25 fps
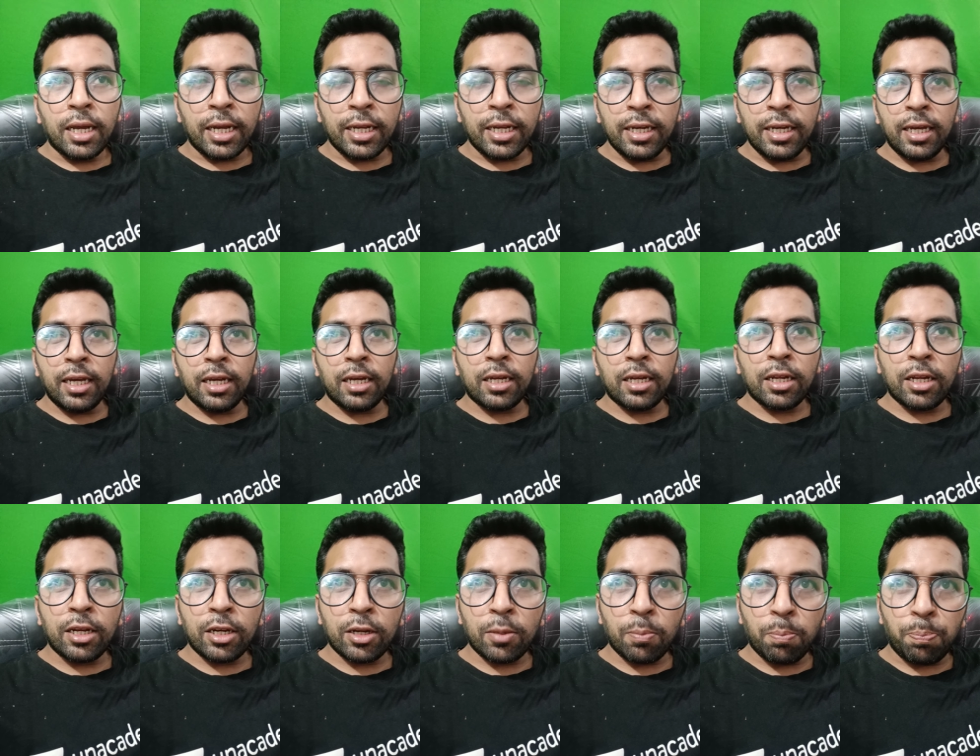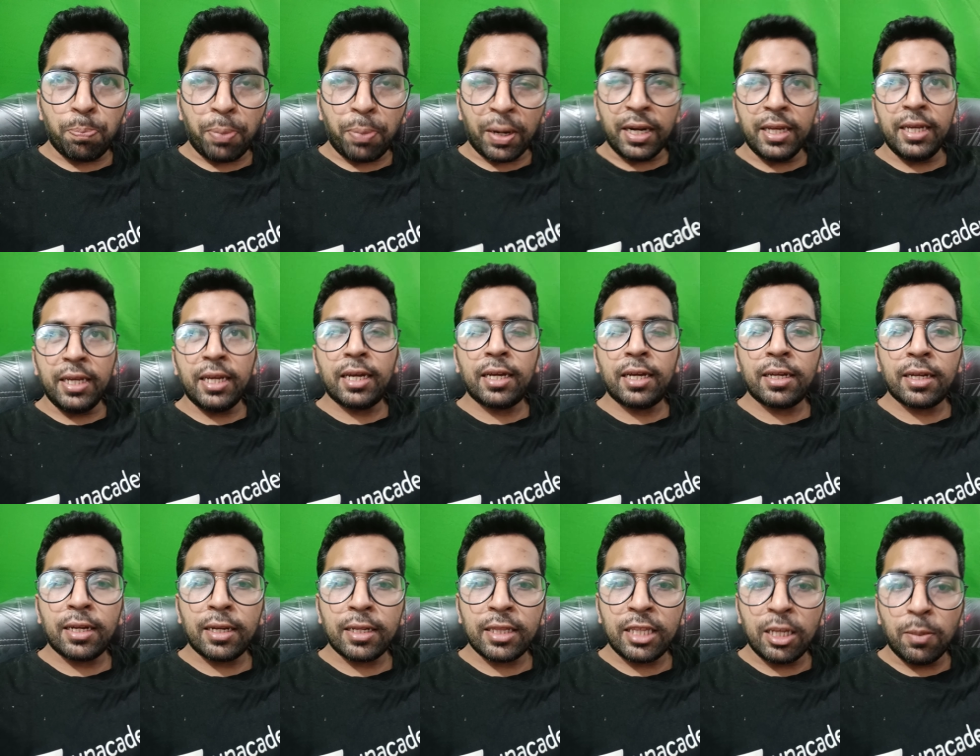इन्हें पढ़िए
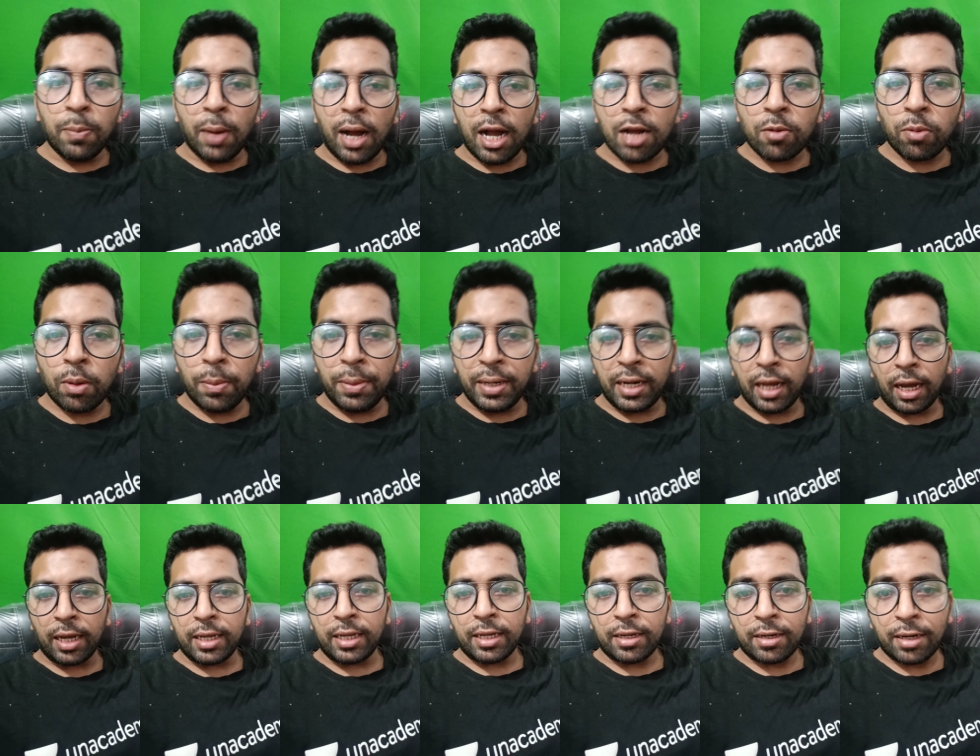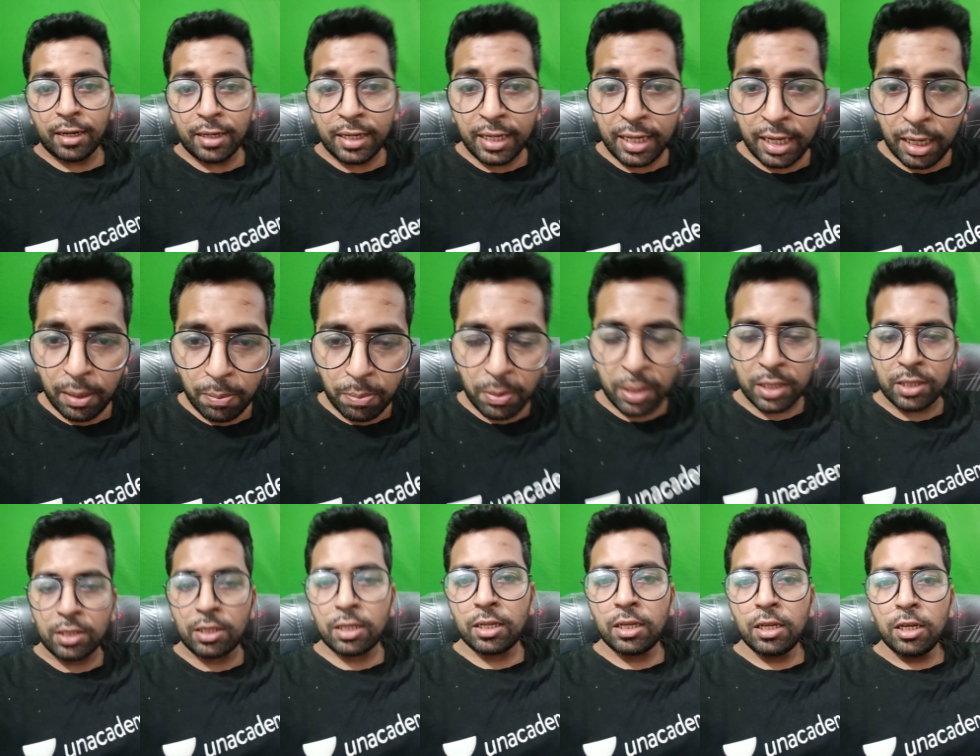दिमाग में बिठाइए रटिए
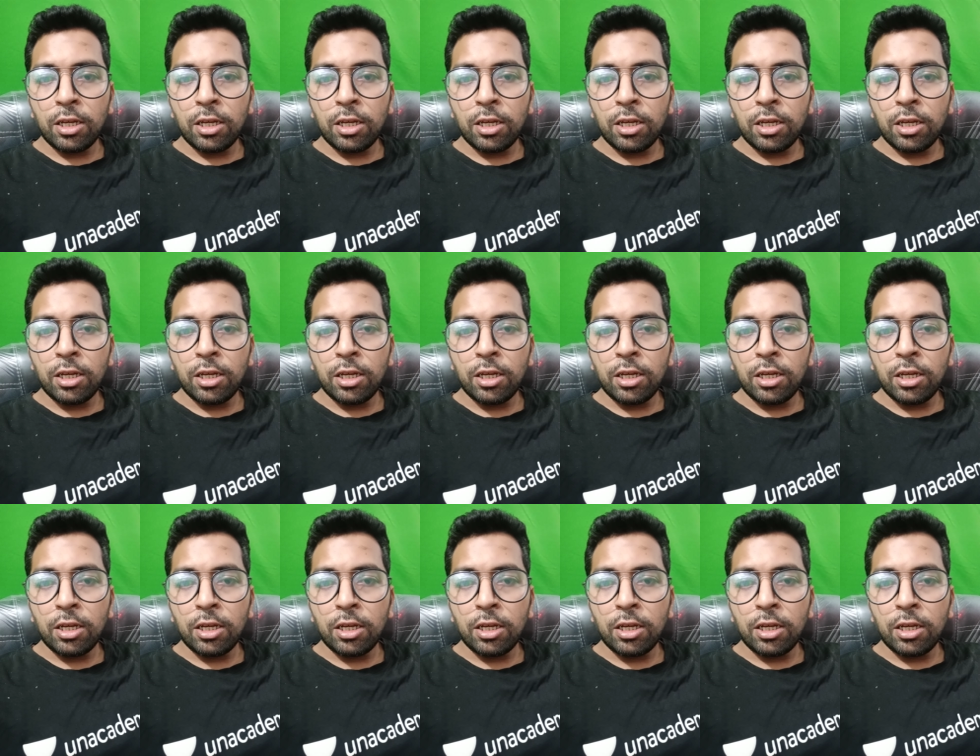मत